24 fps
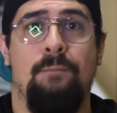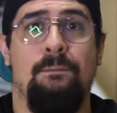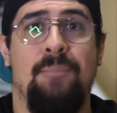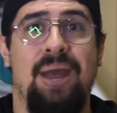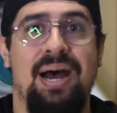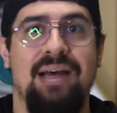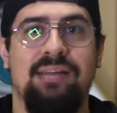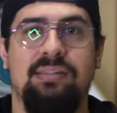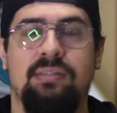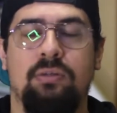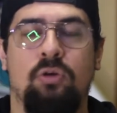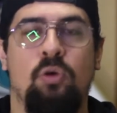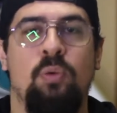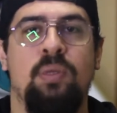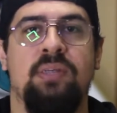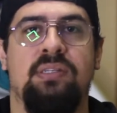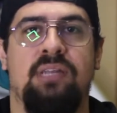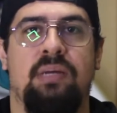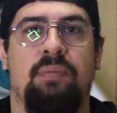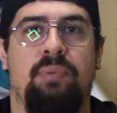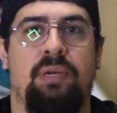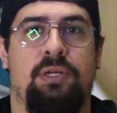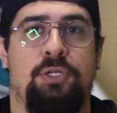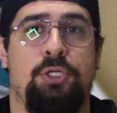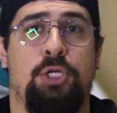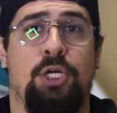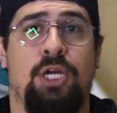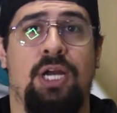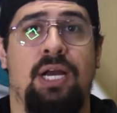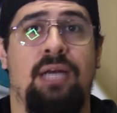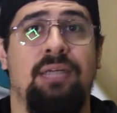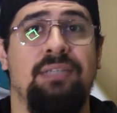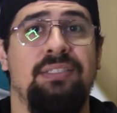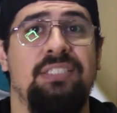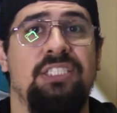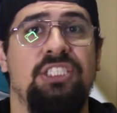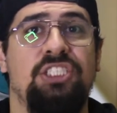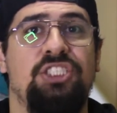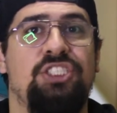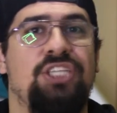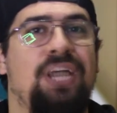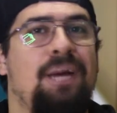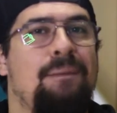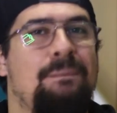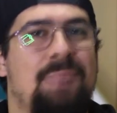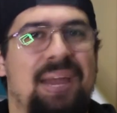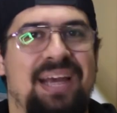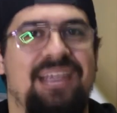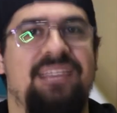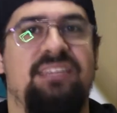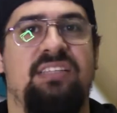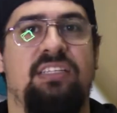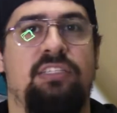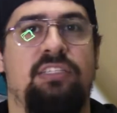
Basta começar a praticar e jamais